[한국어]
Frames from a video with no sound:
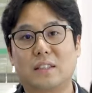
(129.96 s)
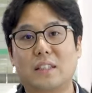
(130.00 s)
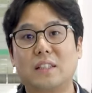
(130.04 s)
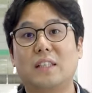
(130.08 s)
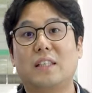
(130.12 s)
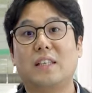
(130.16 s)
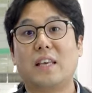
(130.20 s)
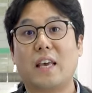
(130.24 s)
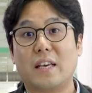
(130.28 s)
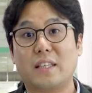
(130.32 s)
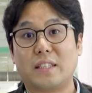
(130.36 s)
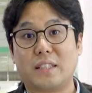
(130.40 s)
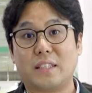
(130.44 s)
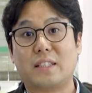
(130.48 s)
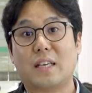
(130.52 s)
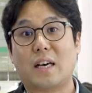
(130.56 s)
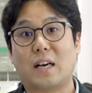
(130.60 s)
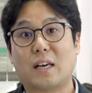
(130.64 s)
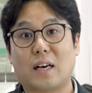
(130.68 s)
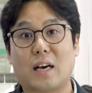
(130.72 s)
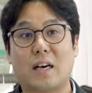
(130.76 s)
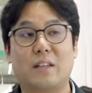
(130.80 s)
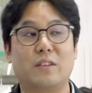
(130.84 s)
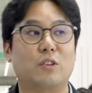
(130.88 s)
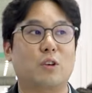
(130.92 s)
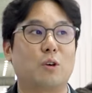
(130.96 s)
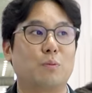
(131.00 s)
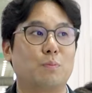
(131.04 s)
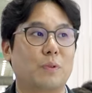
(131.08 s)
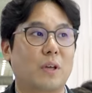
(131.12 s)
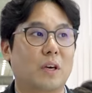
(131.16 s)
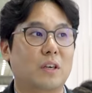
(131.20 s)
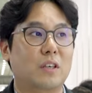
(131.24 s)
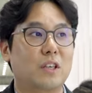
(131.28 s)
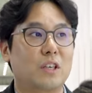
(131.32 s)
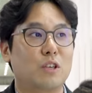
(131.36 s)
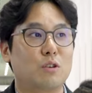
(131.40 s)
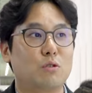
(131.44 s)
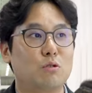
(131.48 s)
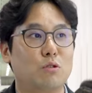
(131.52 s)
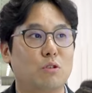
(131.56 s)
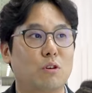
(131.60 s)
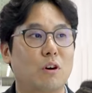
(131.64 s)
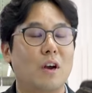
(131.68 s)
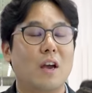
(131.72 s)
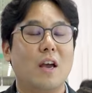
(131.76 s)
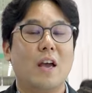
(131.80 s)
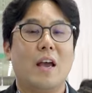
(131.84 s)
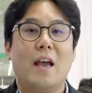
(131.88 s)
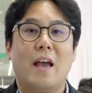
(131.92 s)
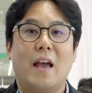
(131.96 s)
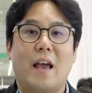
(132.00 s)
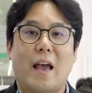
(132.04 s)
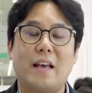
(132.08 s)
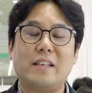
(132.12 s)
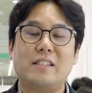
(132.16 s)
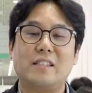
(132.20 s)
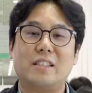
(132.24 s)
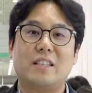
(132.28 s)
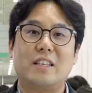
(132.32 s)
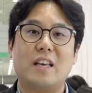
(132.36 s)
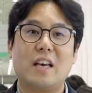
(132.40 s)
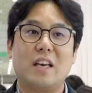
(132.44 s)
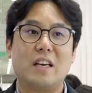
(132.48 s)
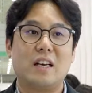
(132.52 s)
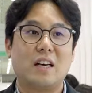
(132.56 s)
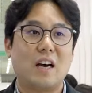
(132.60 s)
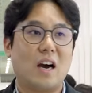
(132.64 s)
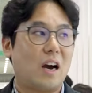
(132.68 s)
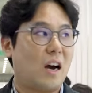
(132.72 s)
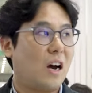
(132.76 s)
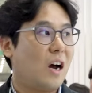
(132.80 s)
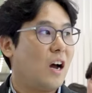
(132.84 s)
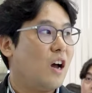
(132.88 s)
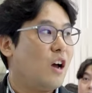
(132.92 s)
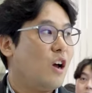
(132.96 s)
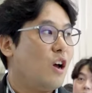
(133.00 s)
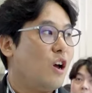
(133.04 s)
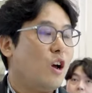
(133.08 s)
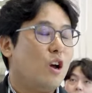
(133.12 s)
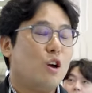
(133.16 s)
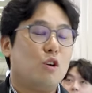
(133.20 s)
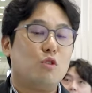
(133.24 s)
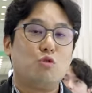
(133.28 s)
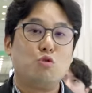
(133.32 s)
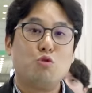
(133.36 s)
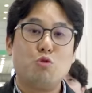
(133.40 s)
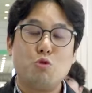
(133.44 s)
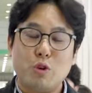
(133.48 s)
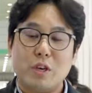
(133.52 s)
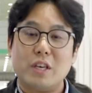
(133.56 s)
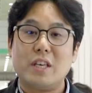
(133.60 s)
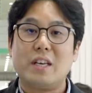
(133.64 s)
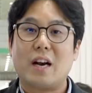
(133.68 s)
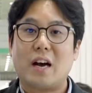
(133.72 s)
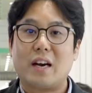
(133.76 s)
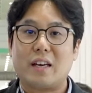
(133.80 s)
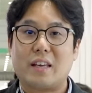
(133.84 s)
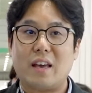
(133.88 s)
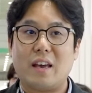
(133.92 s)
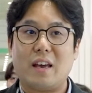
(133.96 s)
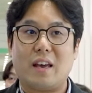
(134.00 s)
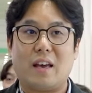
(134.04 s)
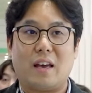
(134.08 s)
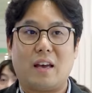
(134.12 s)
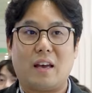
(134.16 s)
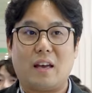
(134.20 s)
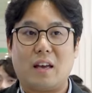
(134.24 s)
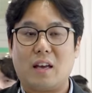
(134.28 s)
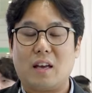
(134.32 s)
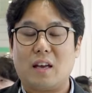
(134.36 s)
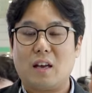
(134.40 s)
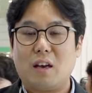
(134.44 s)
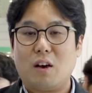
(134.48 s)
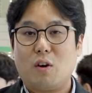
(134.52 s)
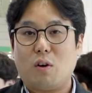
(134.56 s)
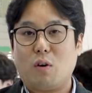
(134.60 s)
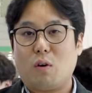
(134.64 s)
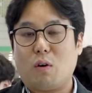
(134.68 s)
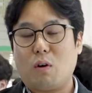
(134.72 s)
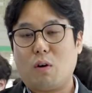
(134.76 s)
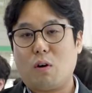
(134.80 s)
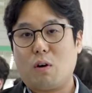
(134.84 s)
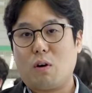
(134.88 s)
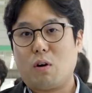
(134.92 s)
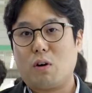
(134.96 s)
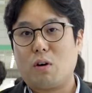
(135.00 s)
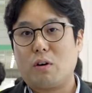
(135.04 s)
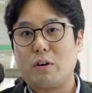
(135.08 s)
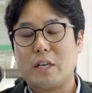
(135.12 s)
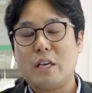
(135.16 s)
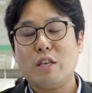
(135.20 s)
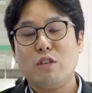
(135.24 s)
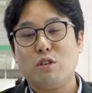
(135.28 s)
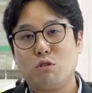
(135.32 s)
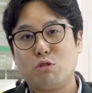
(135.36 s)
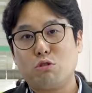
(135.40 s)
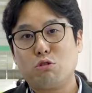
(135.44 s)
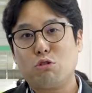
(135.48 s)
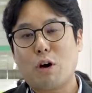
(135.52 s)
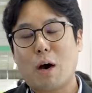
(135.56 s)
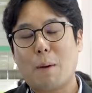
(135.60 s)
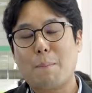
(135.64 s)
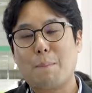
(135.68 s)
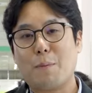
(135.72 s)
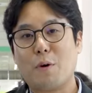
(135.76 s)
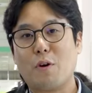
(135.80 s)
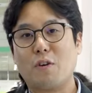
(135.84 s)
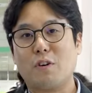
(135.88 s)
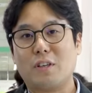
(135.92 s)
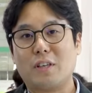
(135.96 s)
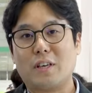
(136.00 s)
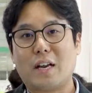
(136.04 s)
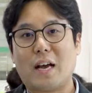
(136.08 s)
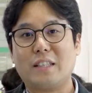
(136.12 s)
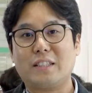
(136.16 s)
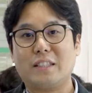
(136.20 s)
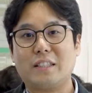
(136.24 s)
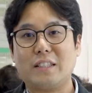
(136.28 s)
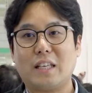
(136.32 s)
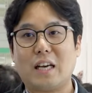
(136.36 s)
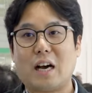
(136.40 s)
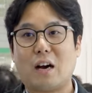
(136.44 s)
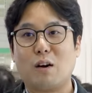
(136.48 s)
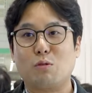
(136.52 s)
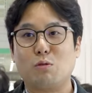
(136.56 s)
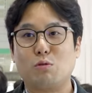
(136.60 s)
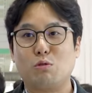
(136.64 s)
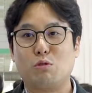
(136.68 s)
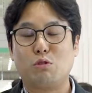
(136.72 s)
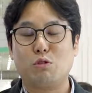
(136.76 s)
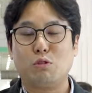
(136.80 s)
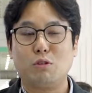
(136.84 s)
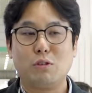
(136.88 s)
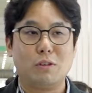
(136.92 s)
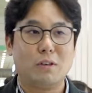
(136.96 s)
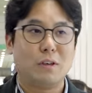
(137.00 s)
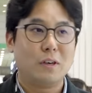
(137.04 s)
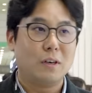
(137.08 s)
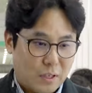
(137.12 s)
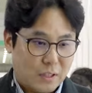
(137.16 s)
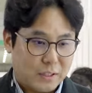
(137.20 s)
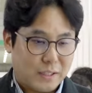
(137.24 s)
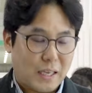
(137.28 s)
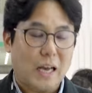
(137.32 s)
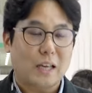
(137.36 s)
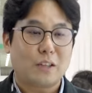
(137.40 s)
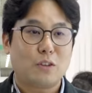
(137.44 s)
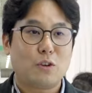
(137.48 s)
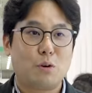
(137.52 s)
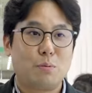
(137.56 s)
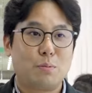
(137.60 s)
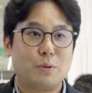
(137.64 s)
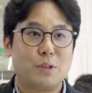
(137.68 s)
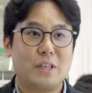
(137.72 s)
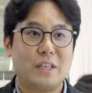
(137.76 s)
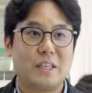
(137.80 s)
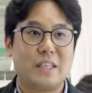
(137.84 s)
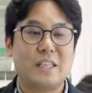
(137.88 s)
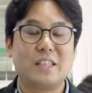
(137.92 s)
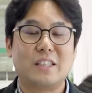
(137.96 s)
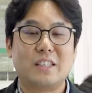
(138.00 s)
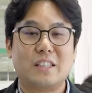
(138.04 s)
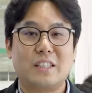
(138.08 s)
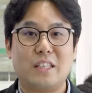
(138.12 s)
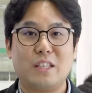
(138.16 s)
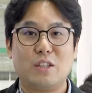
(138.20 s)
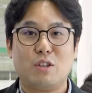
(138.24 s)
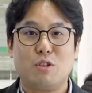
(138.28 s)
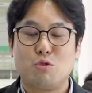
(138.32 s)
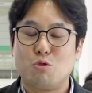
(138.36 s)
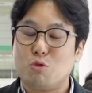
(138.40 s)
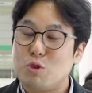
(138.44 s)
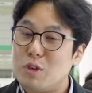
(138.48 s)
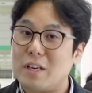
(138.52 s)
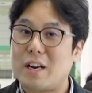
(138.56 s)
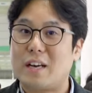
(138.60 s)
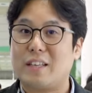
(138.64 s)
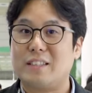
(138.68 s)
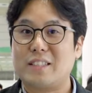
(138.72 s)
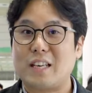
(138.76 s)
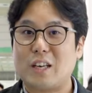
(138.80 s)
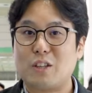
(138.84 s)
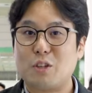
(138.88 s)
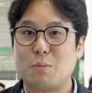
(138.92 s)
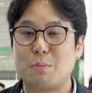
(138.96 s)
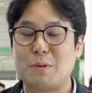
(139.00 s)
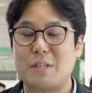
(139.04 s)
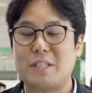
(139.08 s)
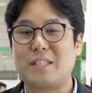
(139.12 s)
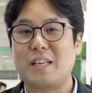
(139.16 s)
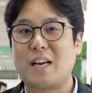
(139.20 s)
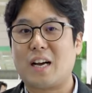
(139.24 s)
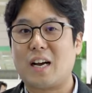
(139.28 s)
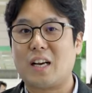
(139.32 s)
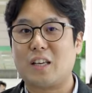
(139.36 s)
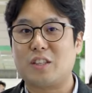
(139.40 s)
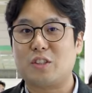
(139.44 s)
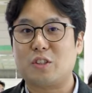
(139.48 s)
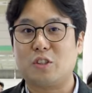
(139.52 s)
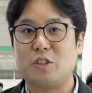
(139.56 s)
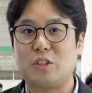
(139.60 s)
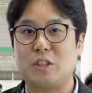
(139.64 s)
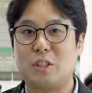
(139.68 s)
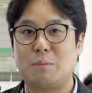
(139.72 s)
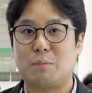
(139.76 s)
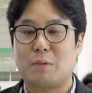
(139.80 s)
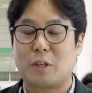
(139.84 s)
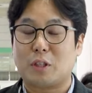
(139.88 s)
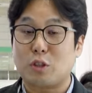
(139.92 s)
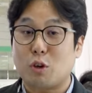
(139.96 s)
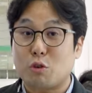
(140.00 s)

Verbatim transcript: 늦게 시작한 겁니다. 그리고 SK가 유일하게 어, 인수 합병을 하지 않고 산업을 일으킨 유일한 산업이 2차 전지입니다.